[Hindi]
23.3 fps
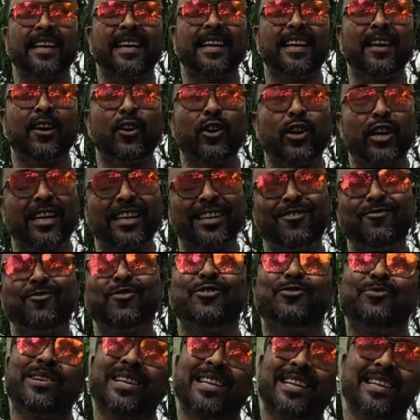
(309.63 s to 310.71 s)
है और न्यू
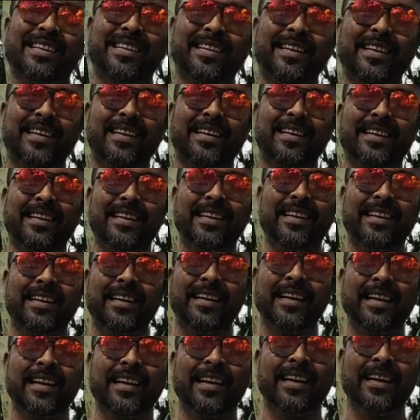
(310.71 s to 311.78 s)
न्यू वैरायटी है
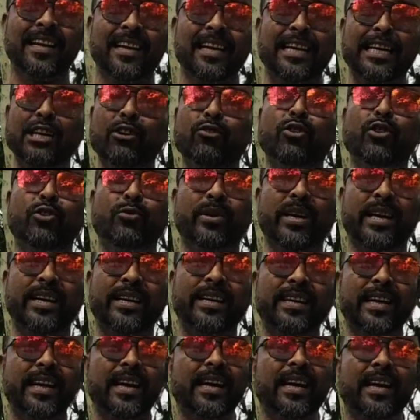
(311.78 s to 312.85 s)
न्यू न्यू
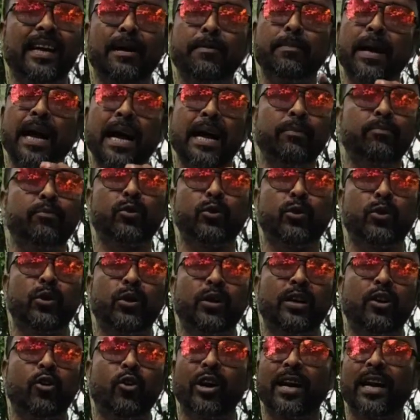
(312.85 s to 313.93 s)
वैरायटी है अगर आप आप तो
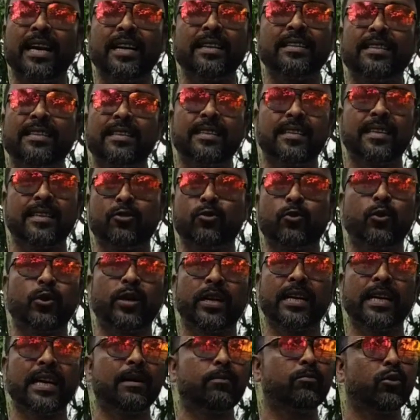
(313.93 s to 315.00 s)
ऑनलाइन से
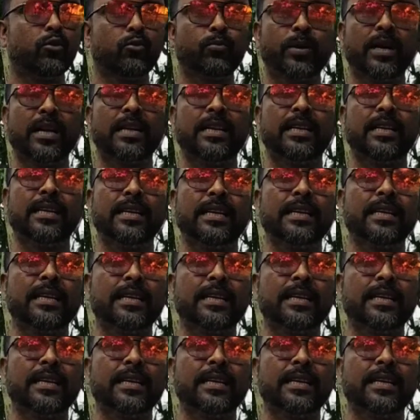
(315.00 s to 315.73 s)
दसोरी अमरूपाली